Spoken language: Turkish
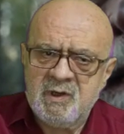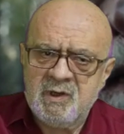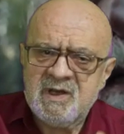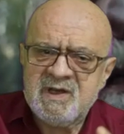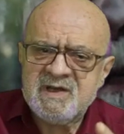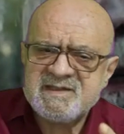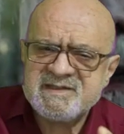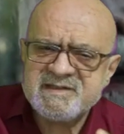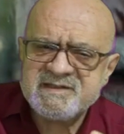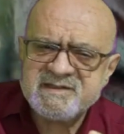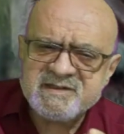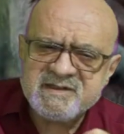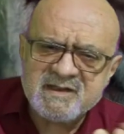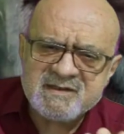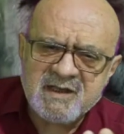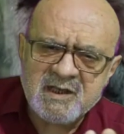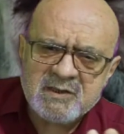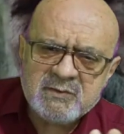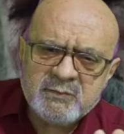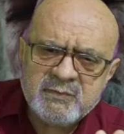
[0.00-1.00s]

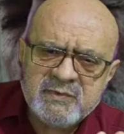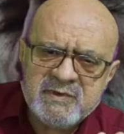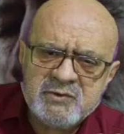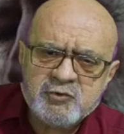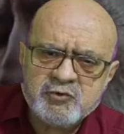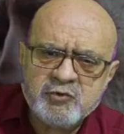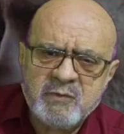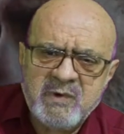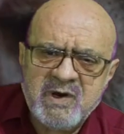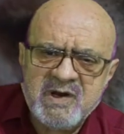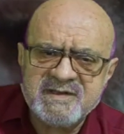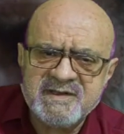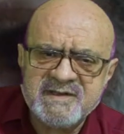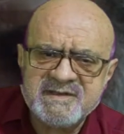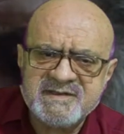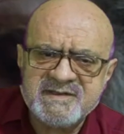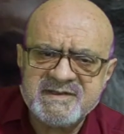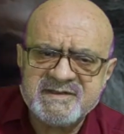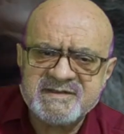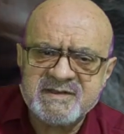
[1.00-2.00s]
Sıradan bir
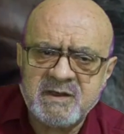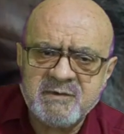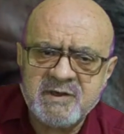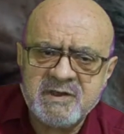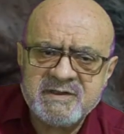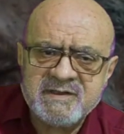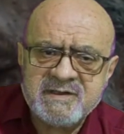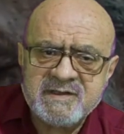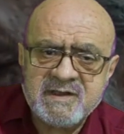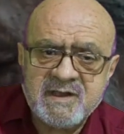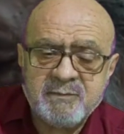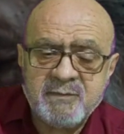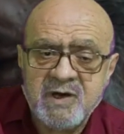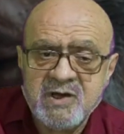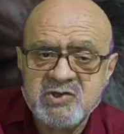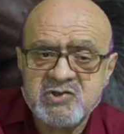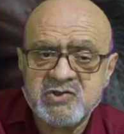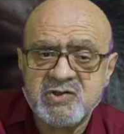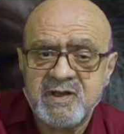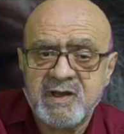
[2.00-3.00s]
cumartesi sabahı ile
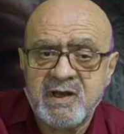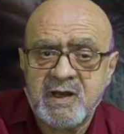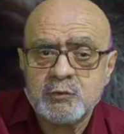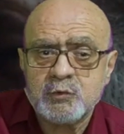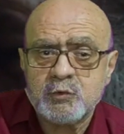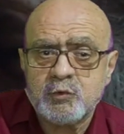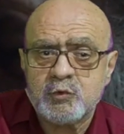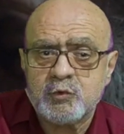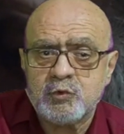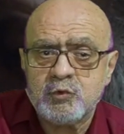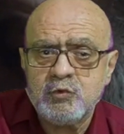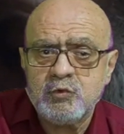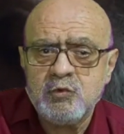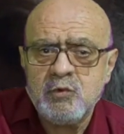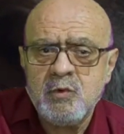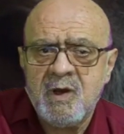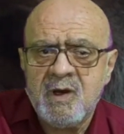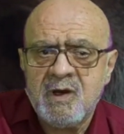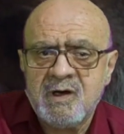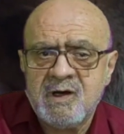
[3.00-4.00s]
başlayan gün
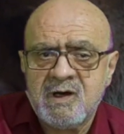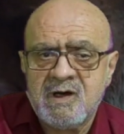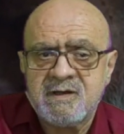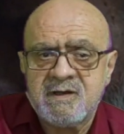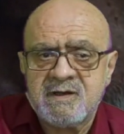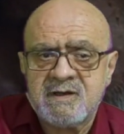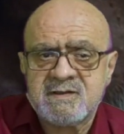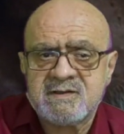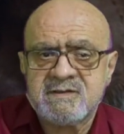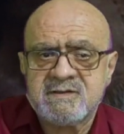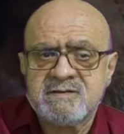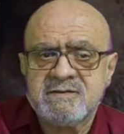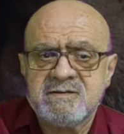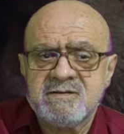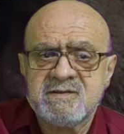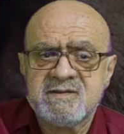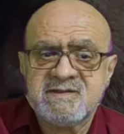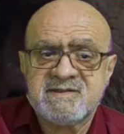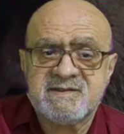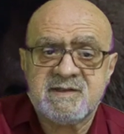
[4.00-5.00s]

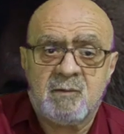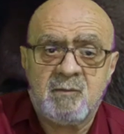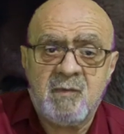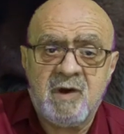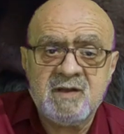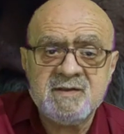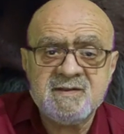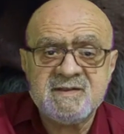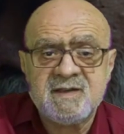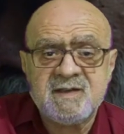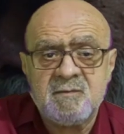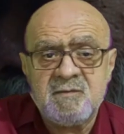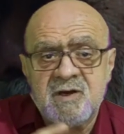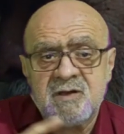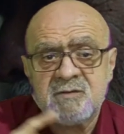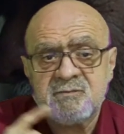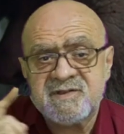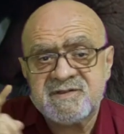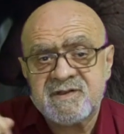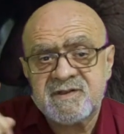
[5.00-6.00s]
hayatın zaman
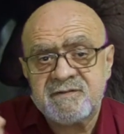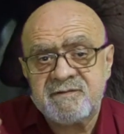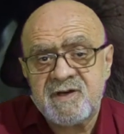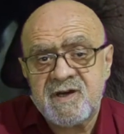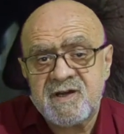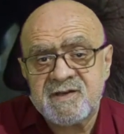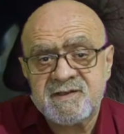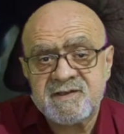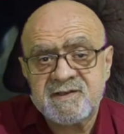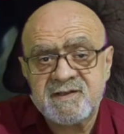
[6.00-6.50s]
zaman bize verdiği